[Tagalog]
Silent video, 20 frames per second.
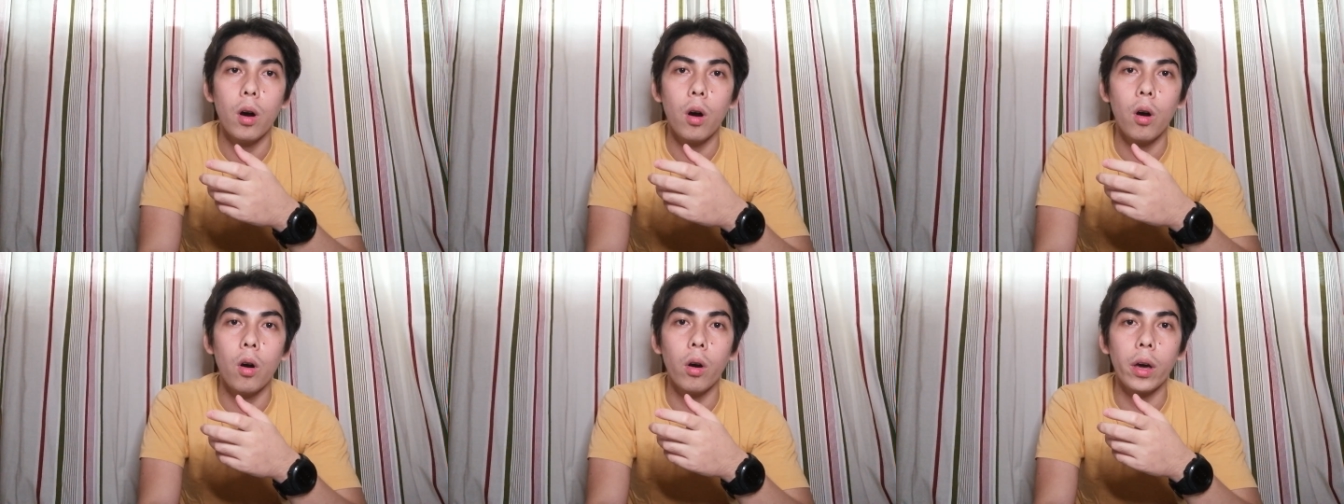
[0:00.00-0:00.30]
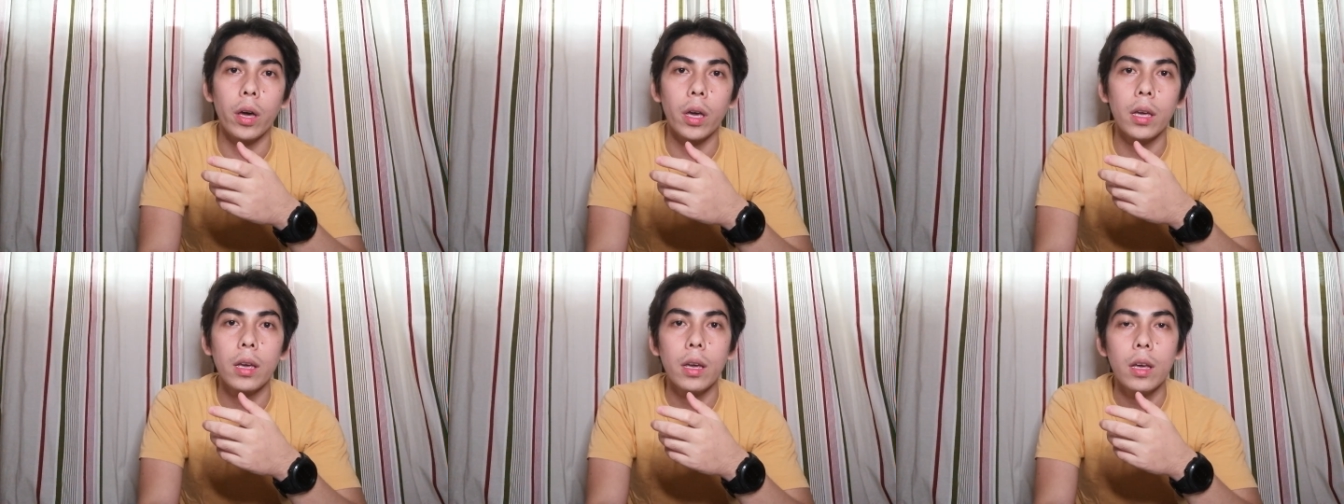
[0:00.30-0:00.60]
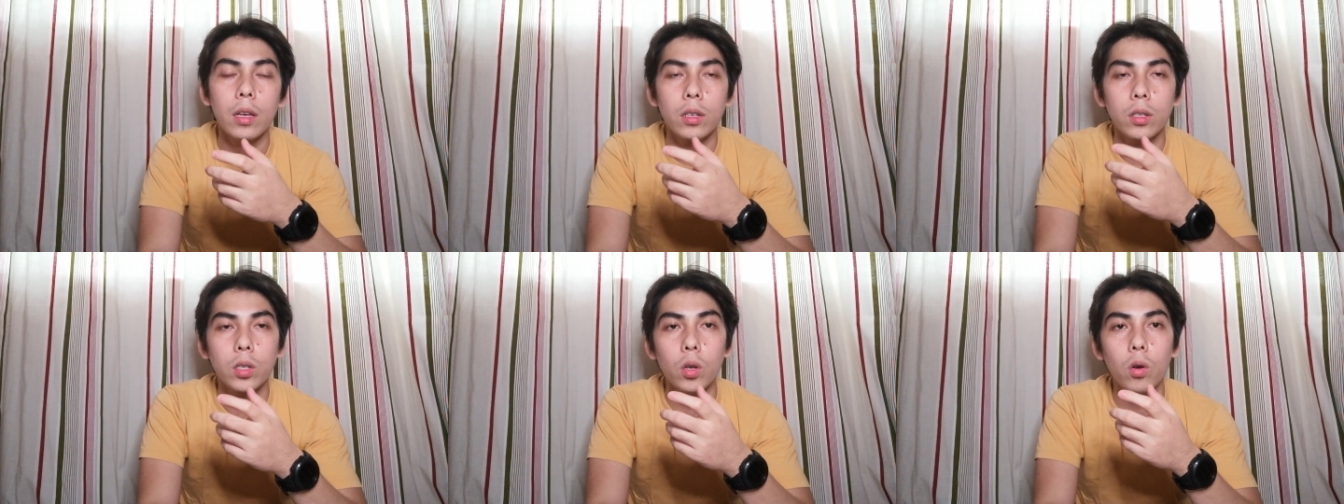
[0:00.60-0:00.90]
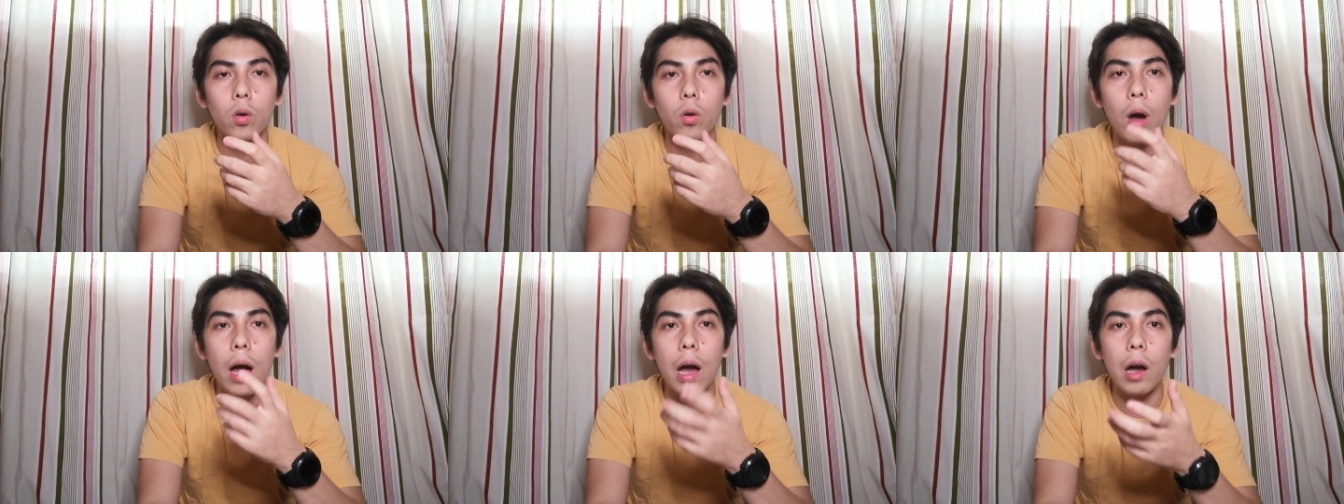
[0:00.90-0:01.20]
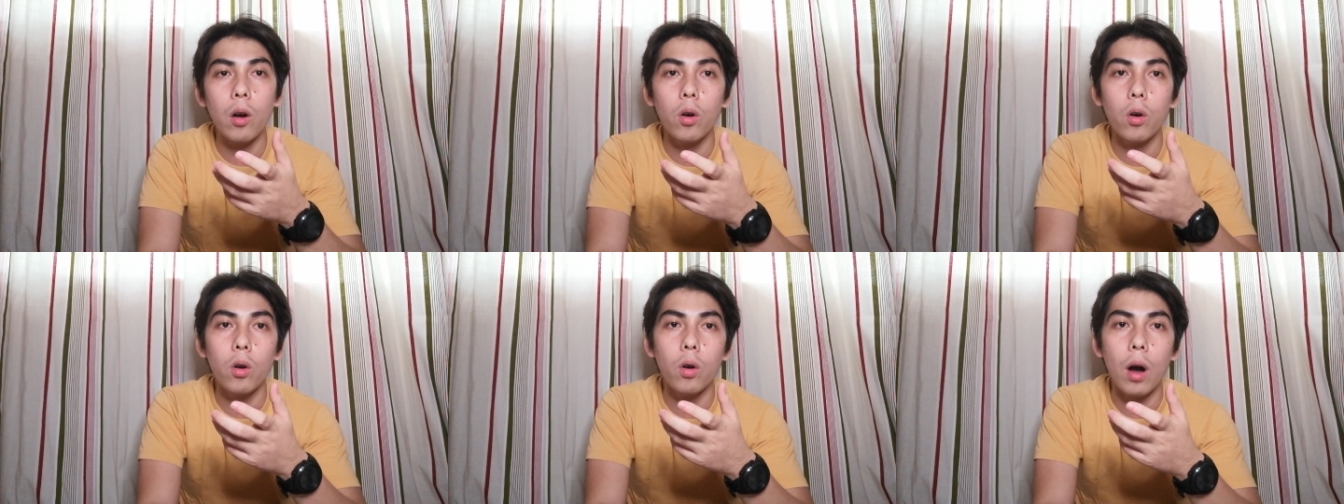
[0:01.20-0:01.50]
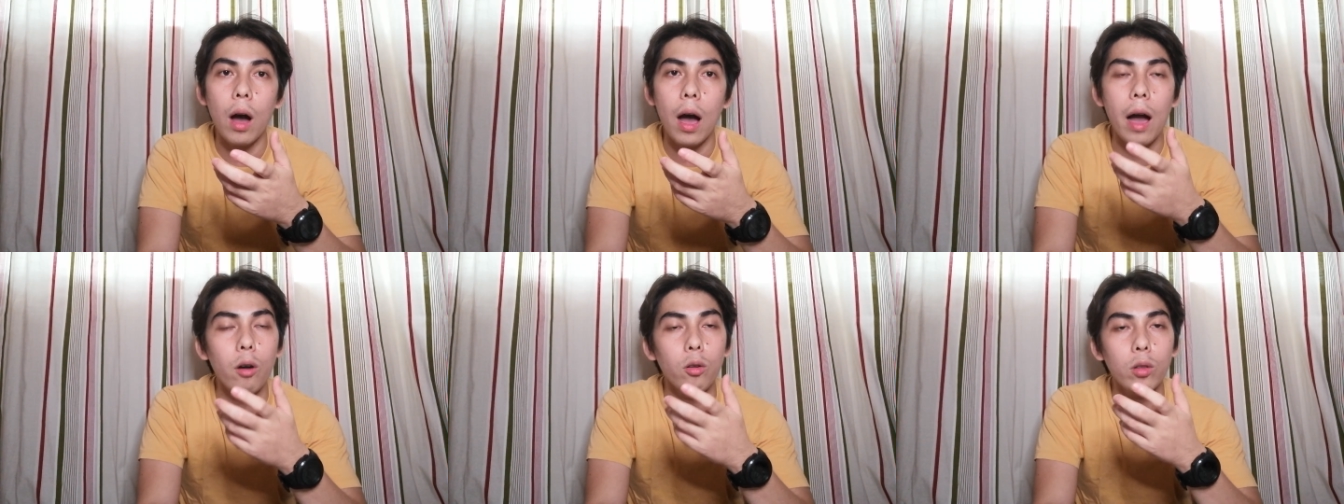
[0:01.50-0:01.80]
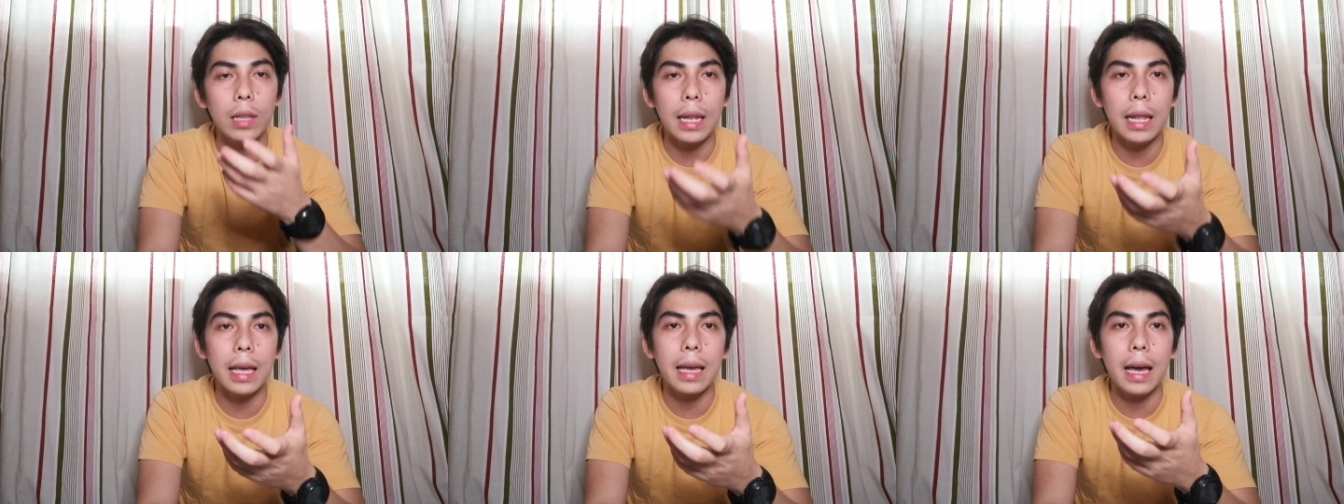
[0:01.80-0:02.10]
Okay? So, ako,
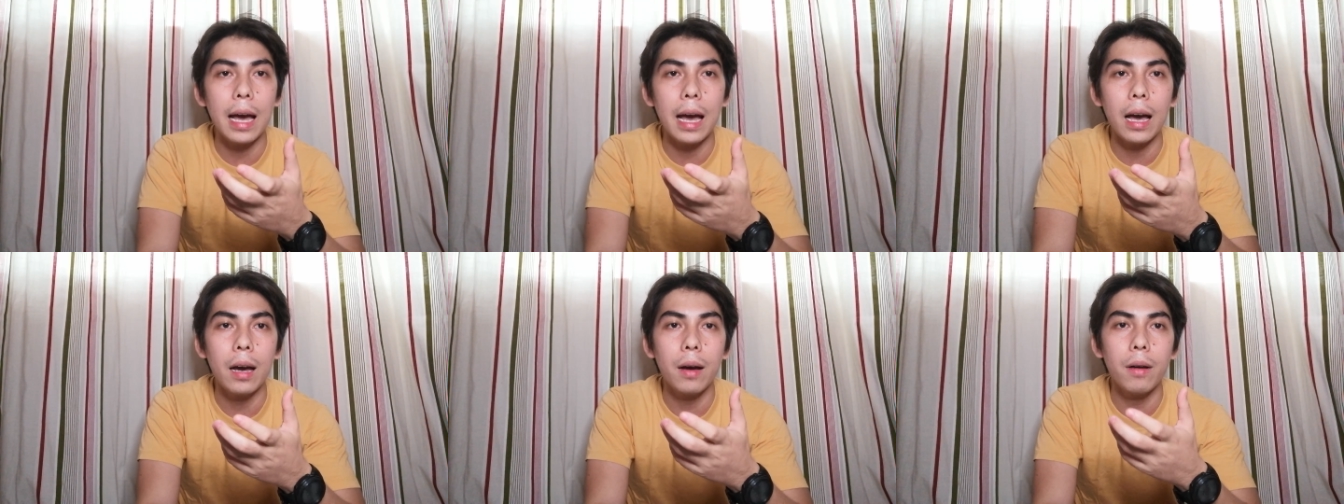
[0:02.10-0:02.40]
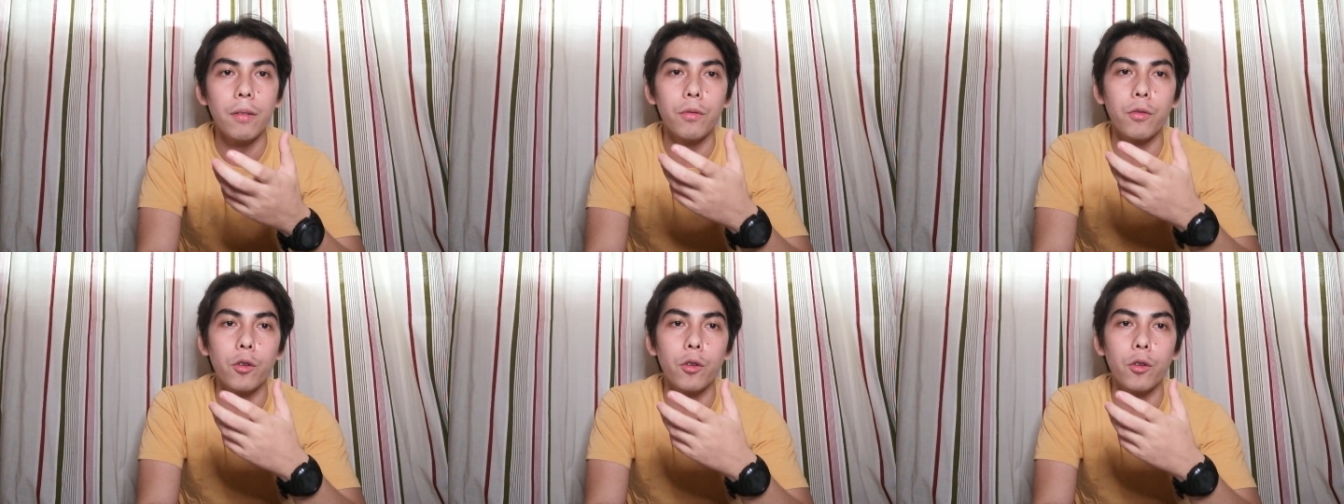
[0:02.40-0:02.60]
ako talaga,